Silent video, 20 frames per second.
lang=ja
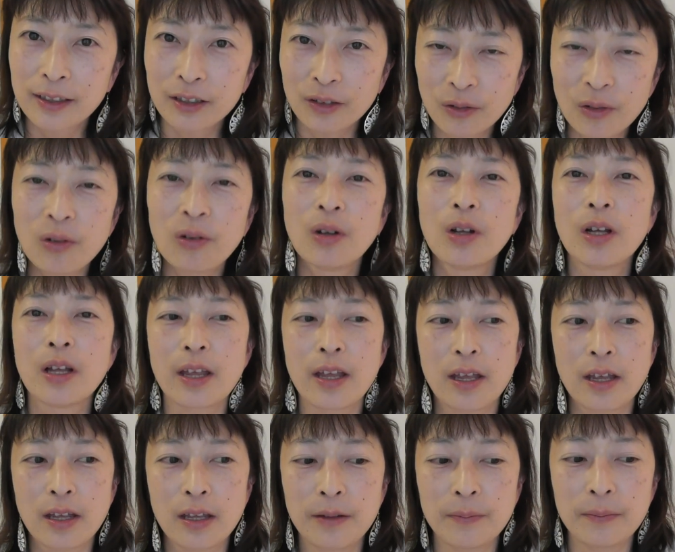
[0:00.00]
を、
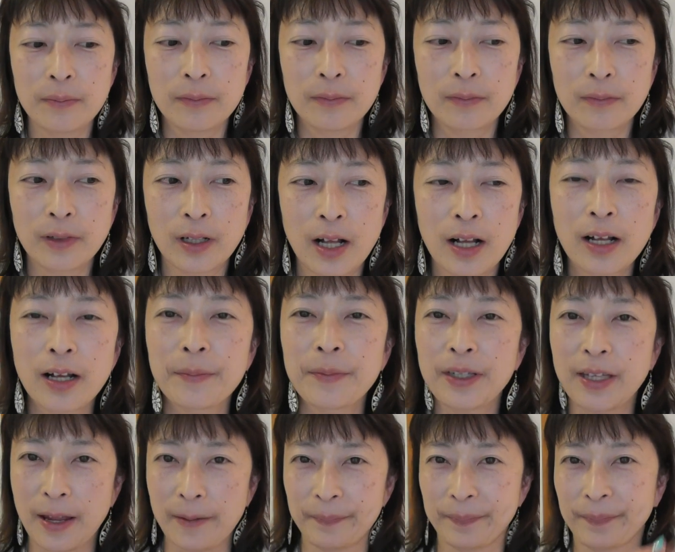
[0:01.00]
えー、鑑
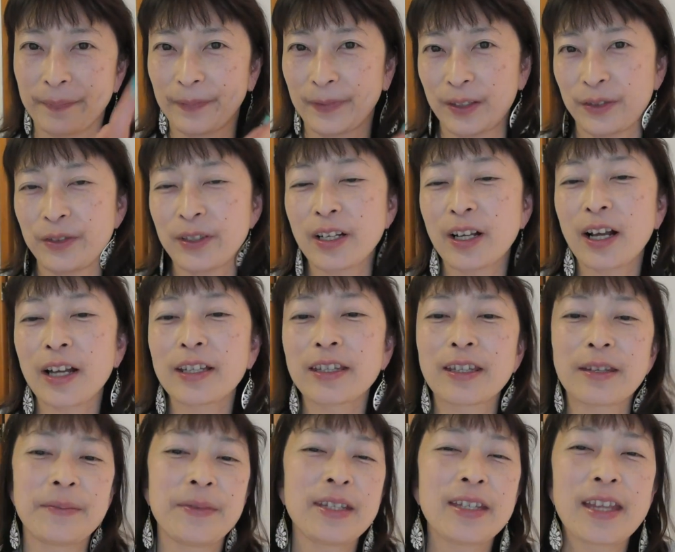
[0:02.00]
みて振り返っ
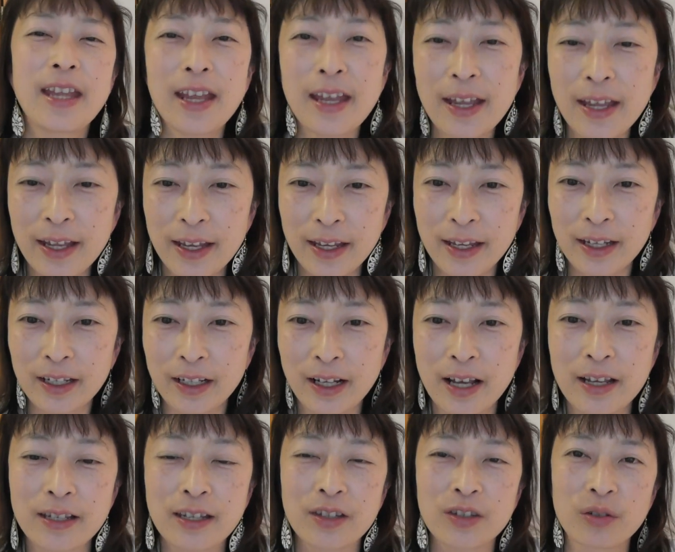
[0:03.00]
てみて、えー、
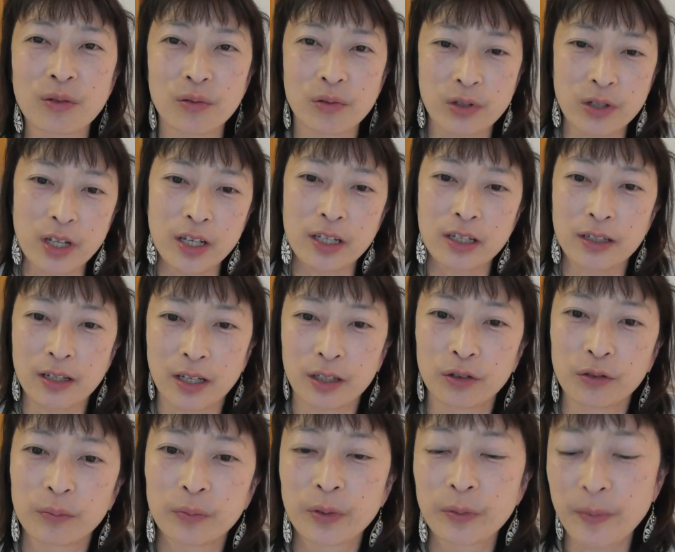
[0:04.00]
解説をしていきたい
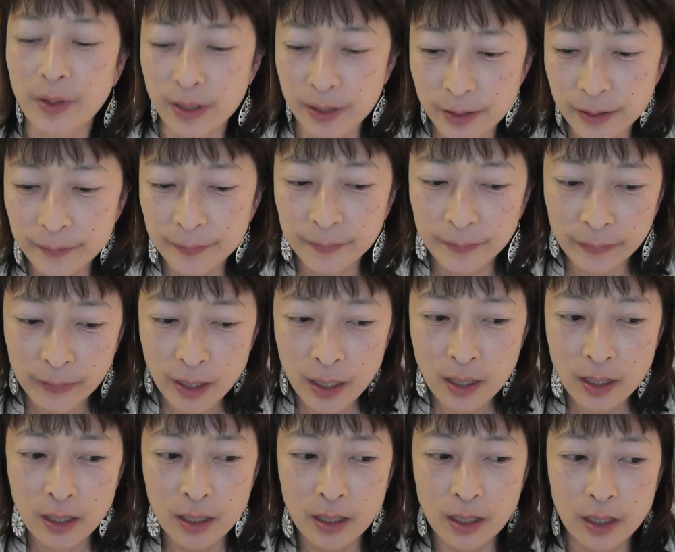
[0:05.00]
と思います。
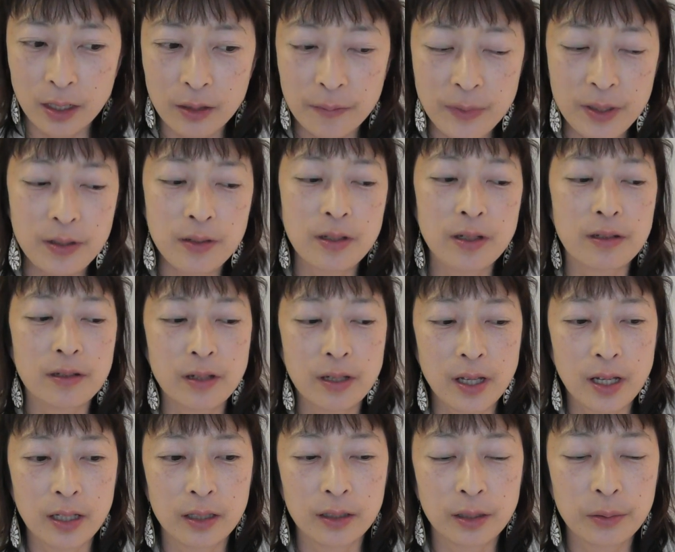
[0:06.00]
えまずです
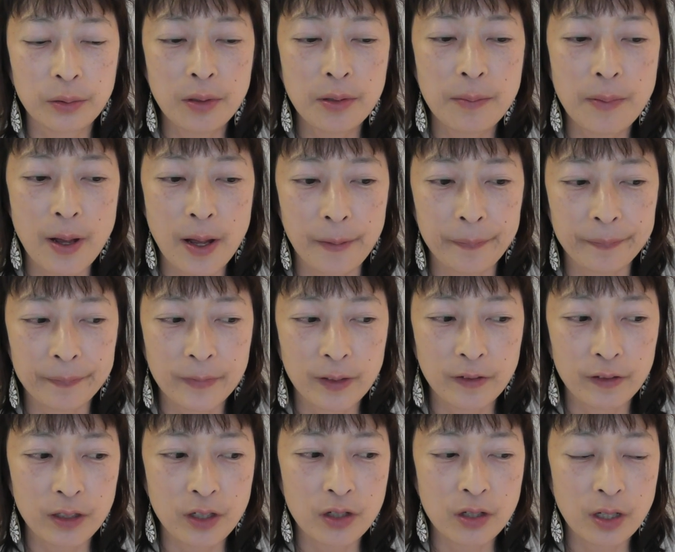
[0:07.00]
ね例えば
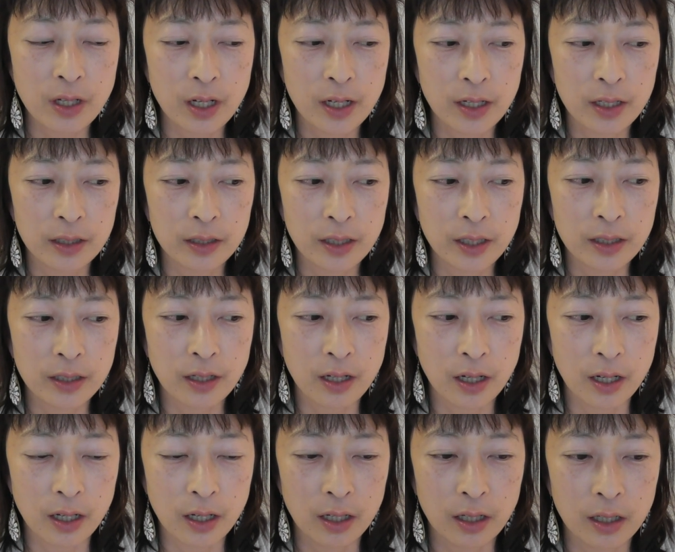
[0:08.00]
私が何
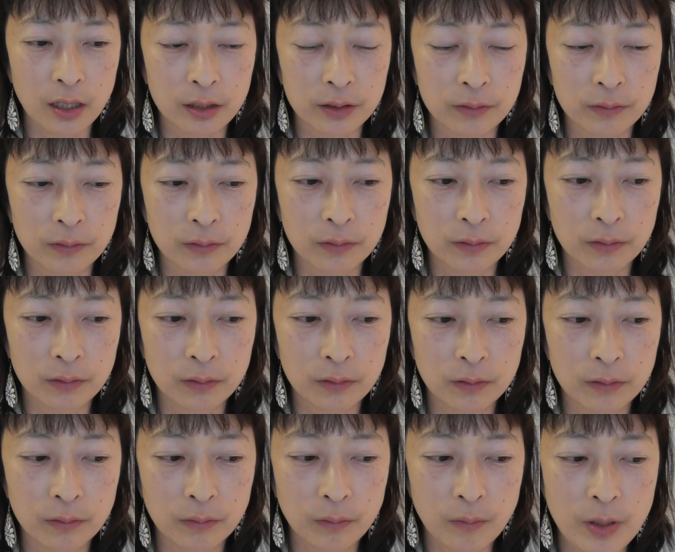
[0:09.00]
かあ
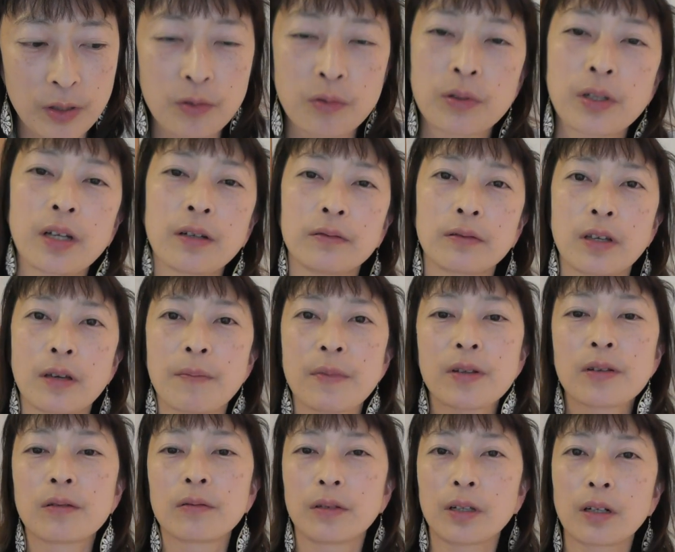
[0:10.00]
の、まあ、相談を受け
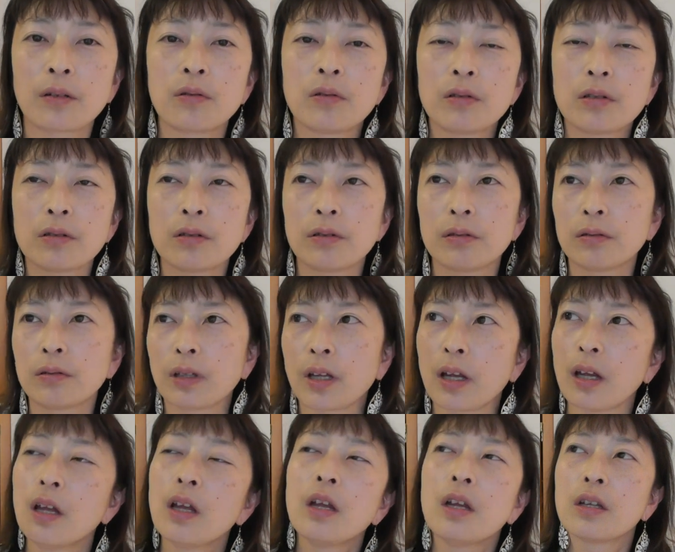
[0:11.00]
ますよねこういうよう
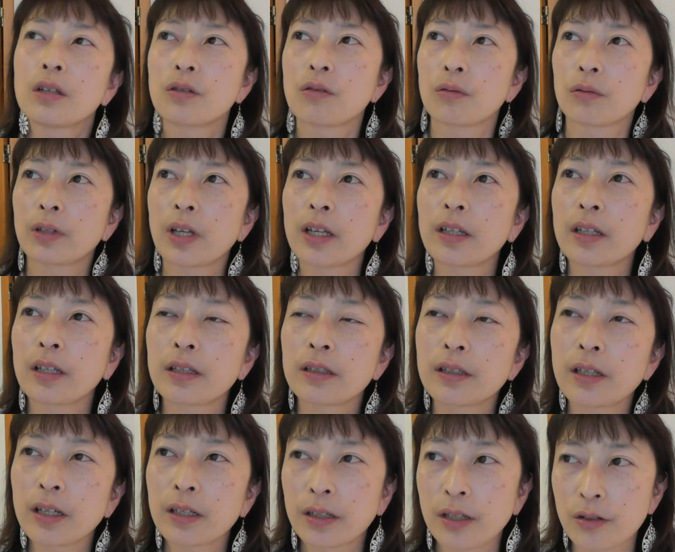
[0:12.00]
な状態になり
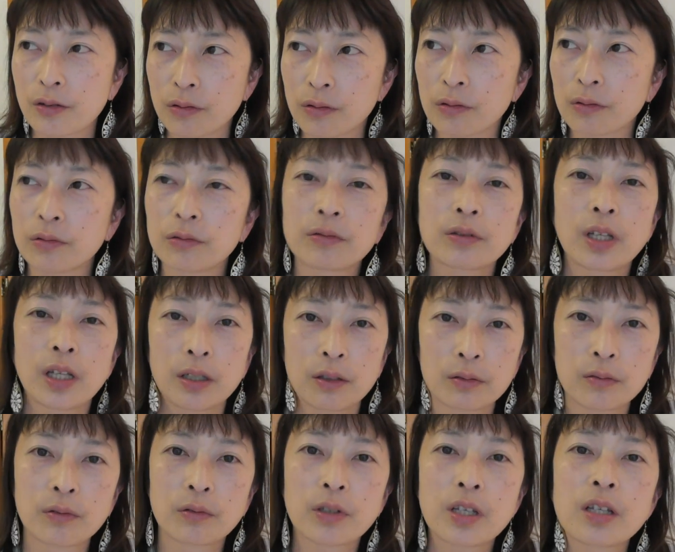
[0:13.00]
たいんですって
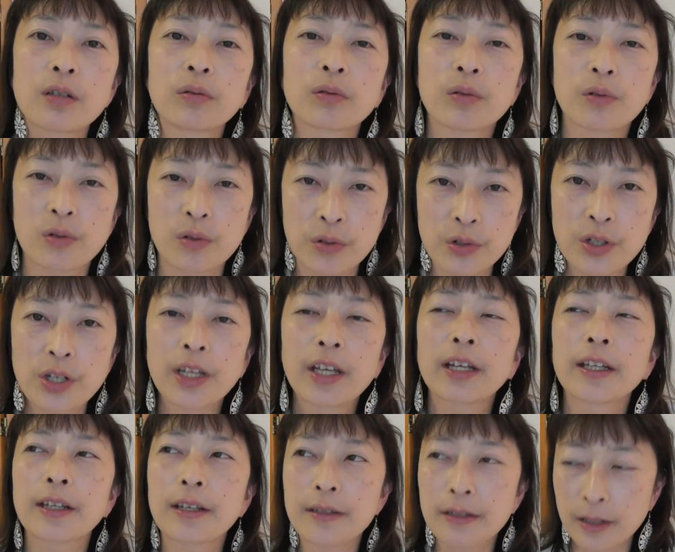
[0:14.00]
いうのを聞くとするじゃ
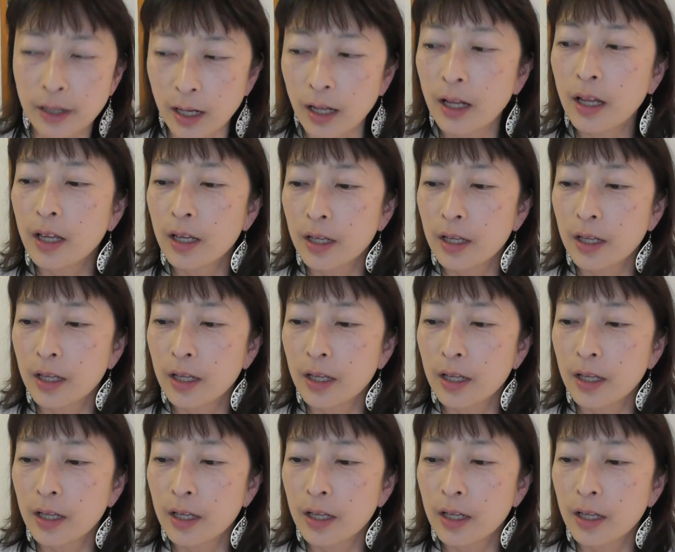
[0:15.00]
ないですか